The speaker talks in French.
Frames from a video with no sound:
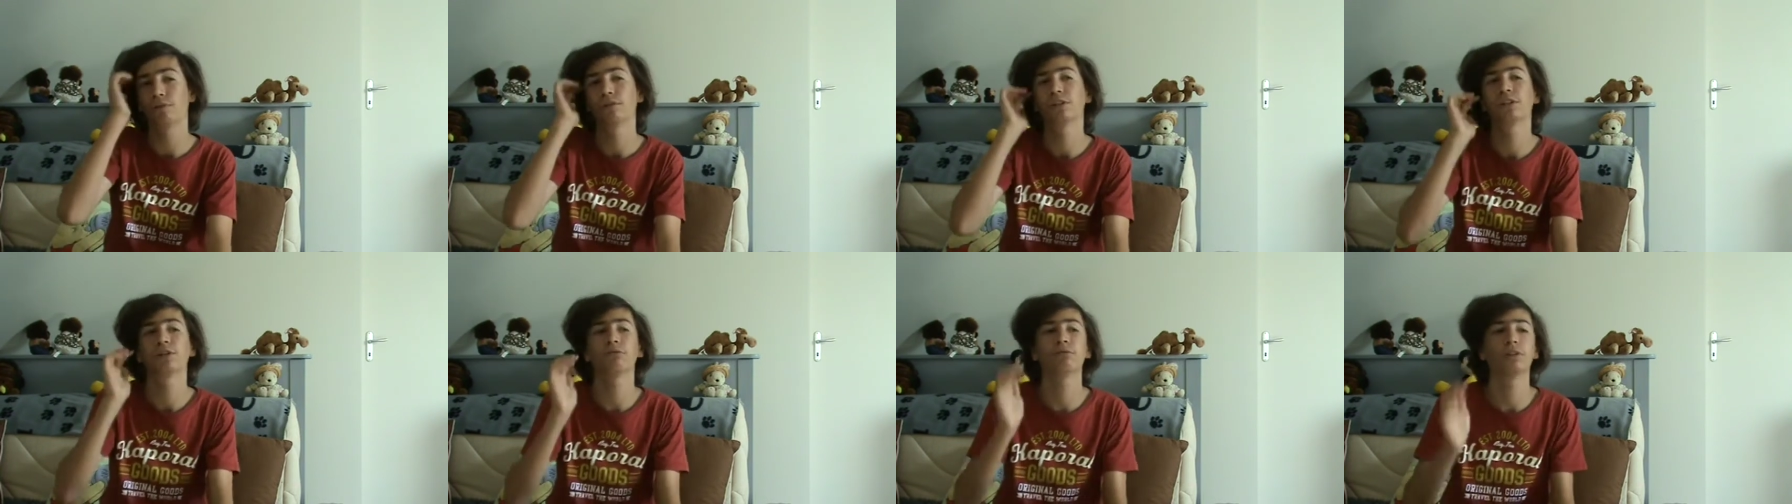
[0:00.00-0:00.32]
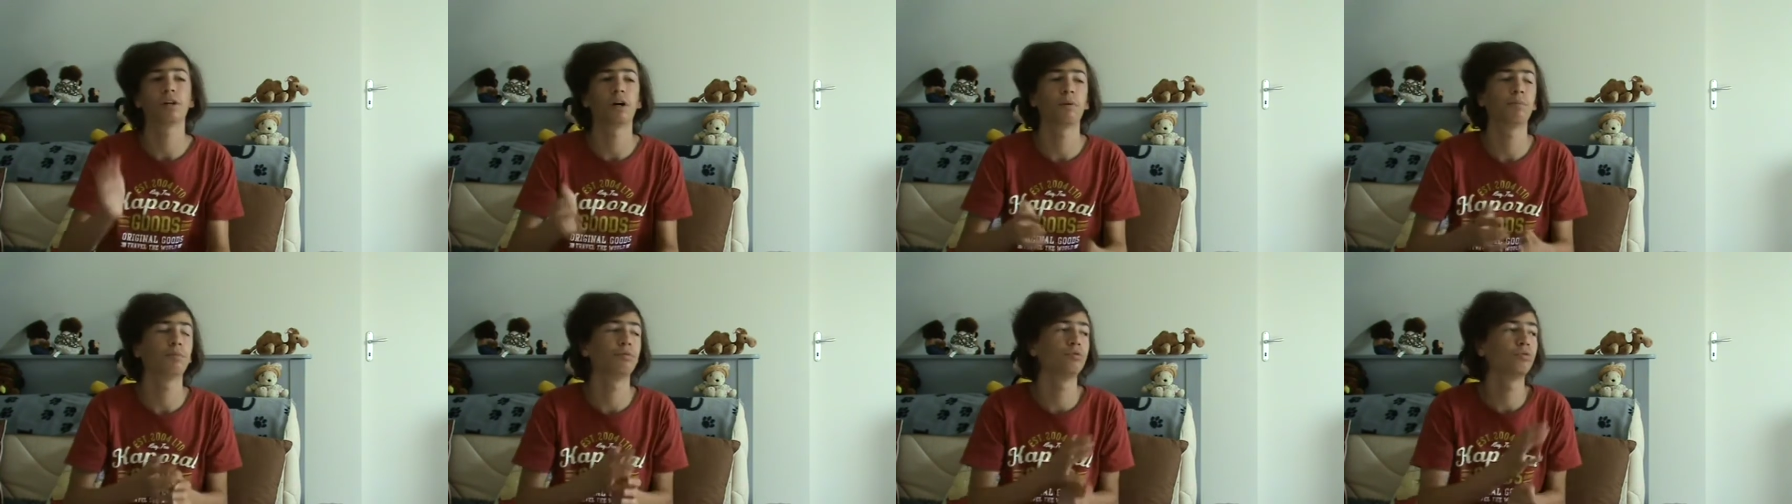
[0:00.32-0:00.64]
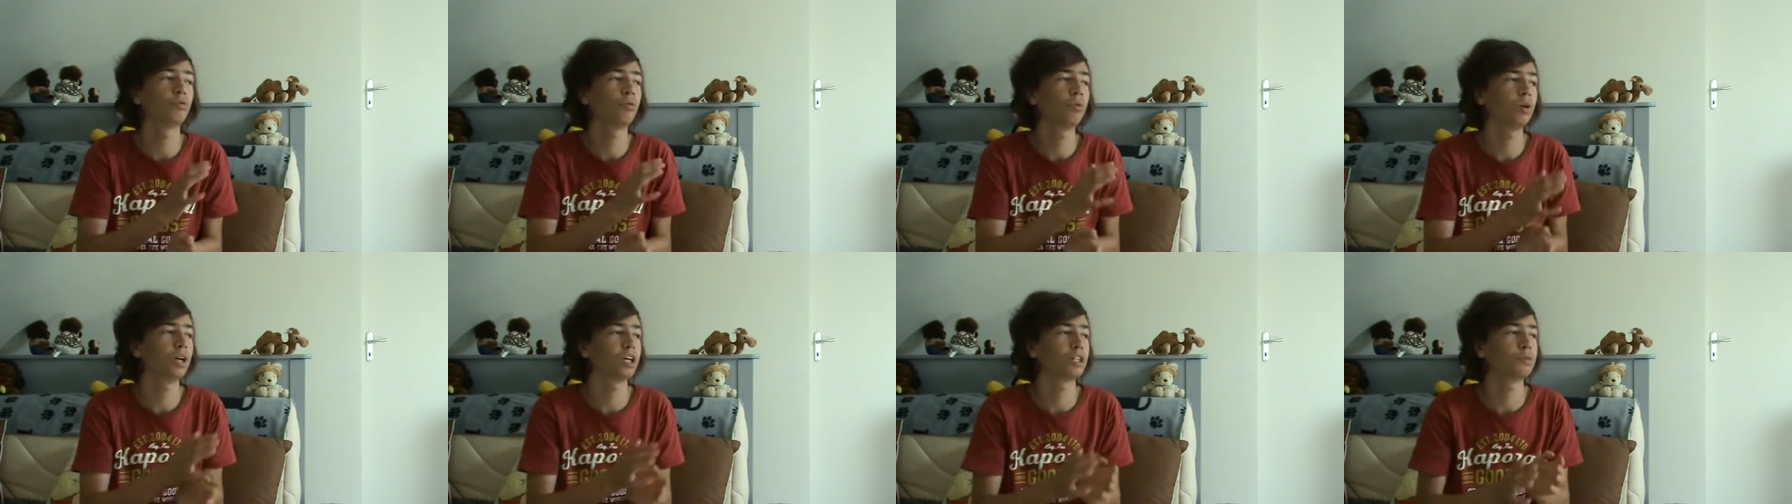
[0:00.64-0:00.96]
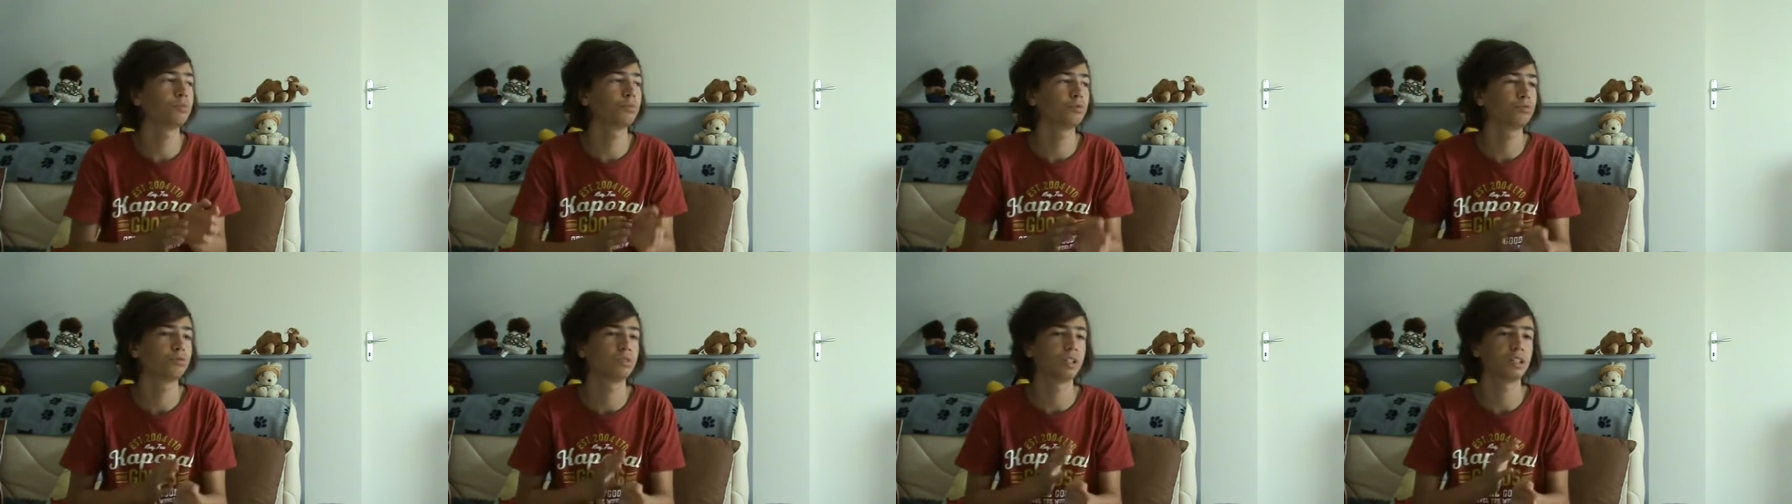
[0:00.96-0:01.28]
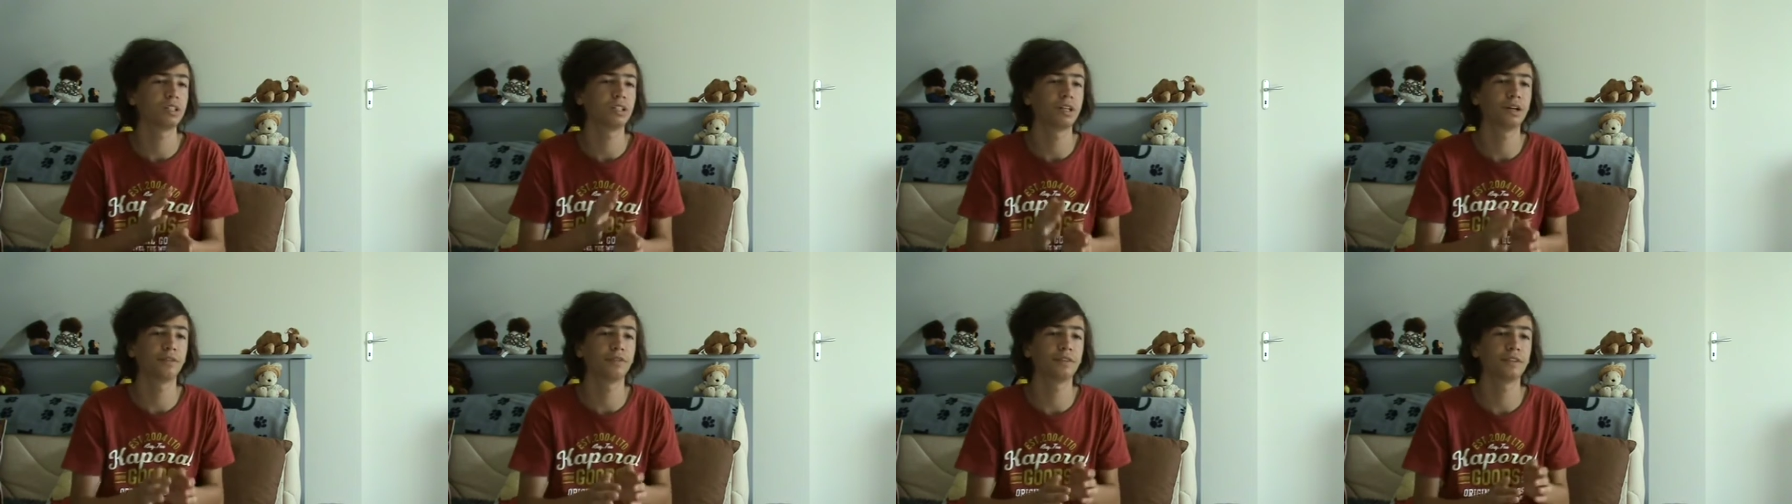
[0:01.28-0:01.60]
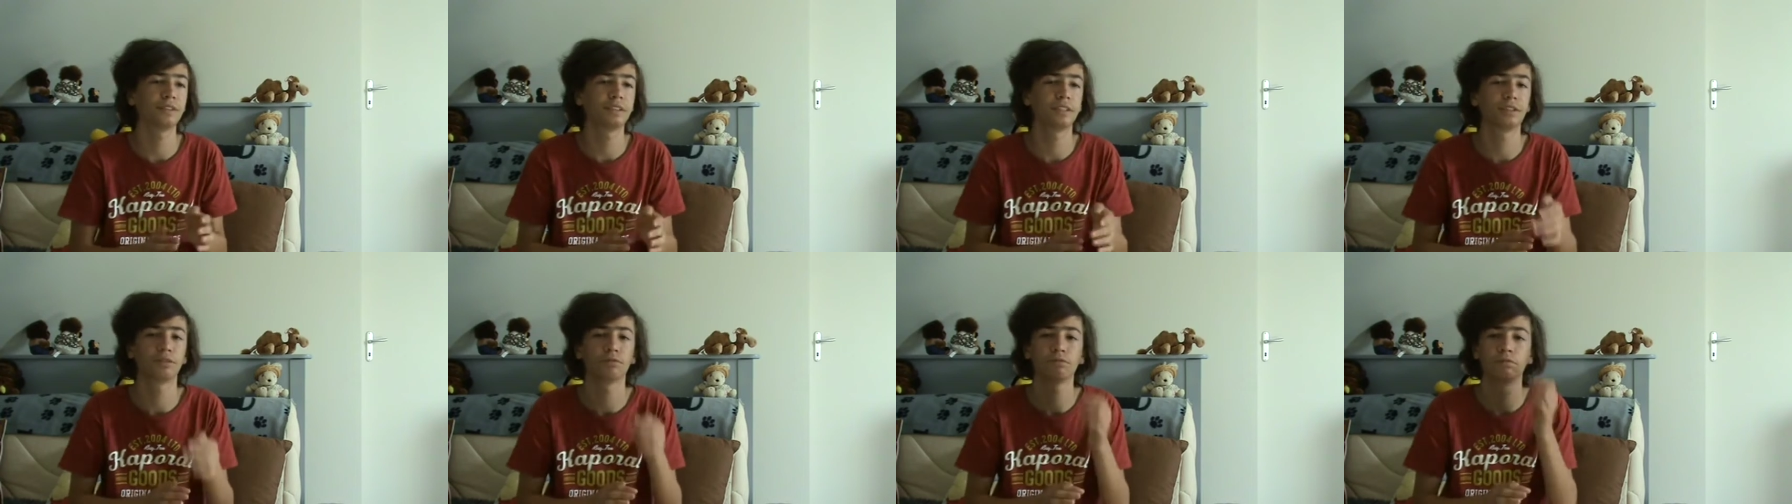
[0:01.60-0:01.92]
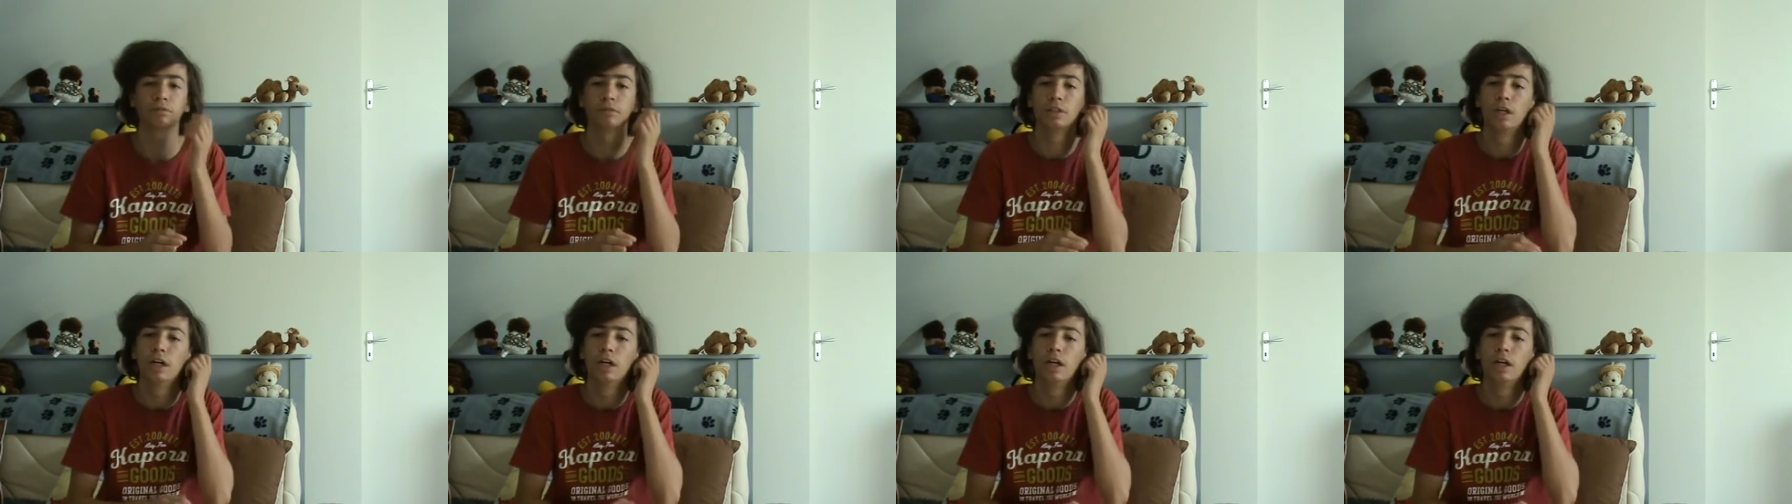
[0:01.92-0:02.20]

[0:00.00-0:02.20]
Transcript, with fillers: la Vuelta où il y a un peu de relâchement, tout ça, c'est la fin de saison,